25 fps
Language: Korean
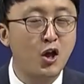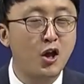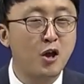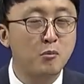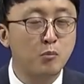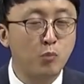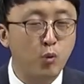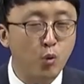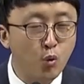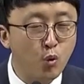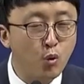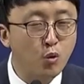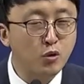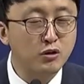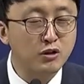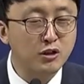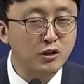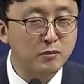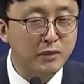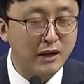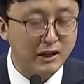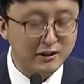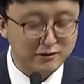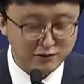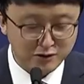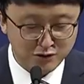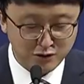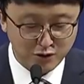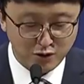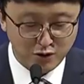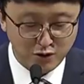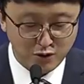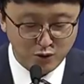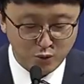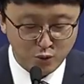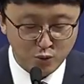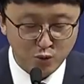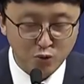보호를 받으러
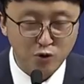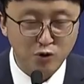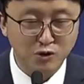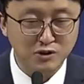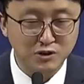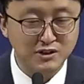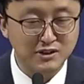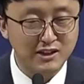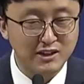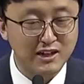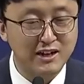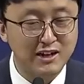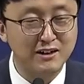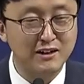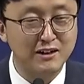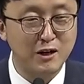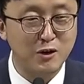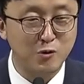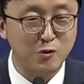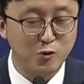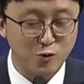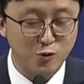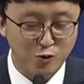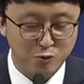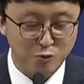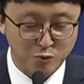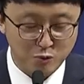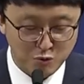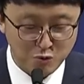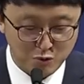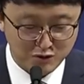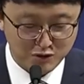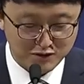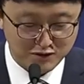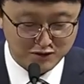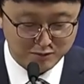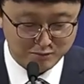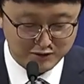온 것이다라고 보고
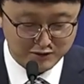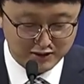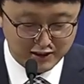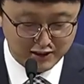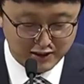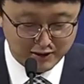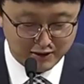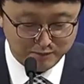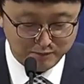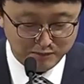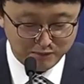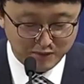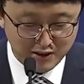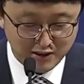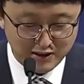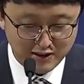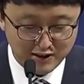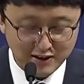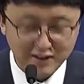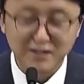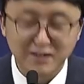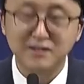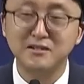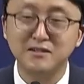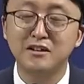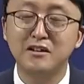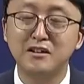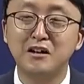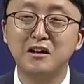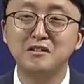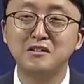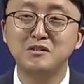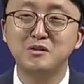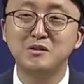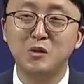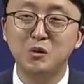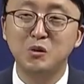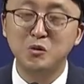있습니다. 사랑하는
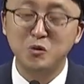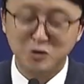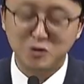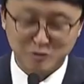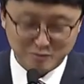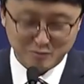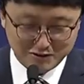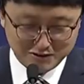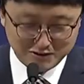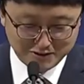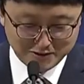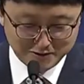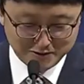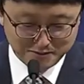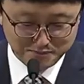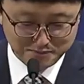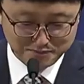성도님들,